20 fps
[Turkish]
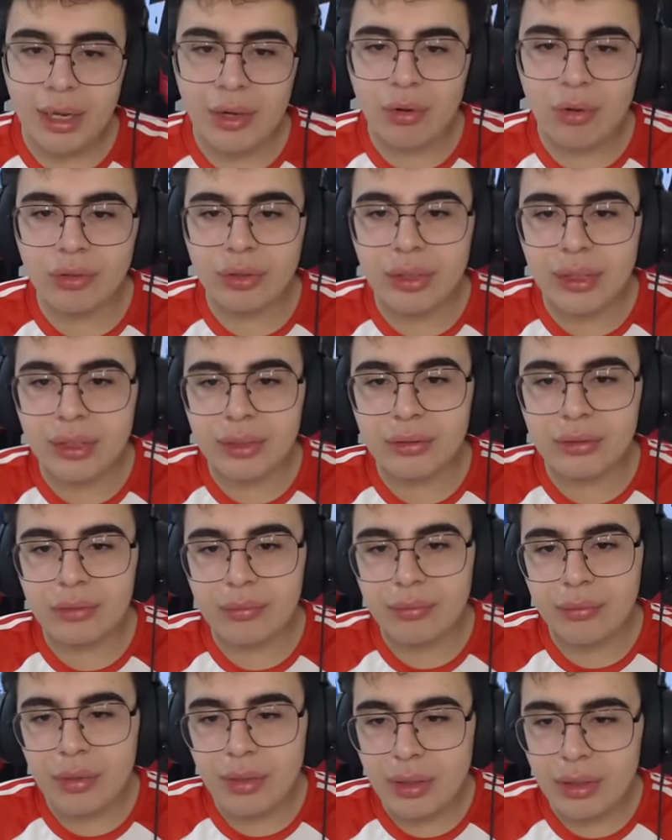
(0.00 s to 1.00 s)
Yani onlara
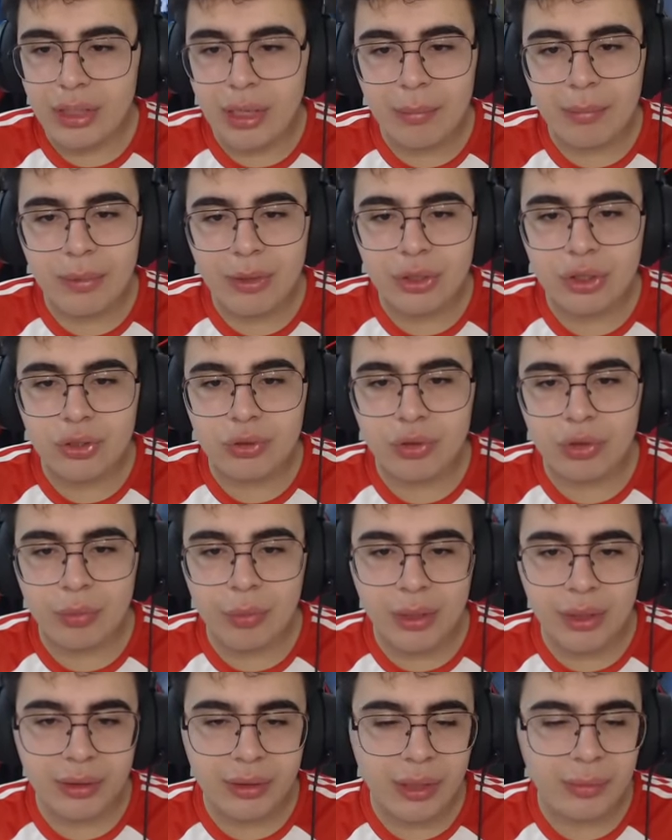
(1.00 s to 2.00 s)
e, yapmak
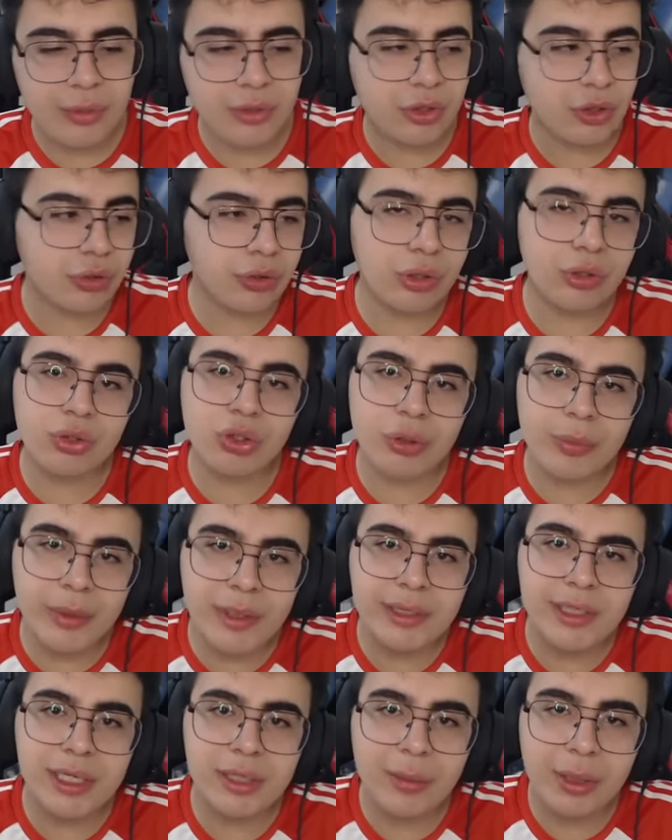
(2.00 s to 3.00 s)
istiyorum arada ama şunu da düşünmeniz lazım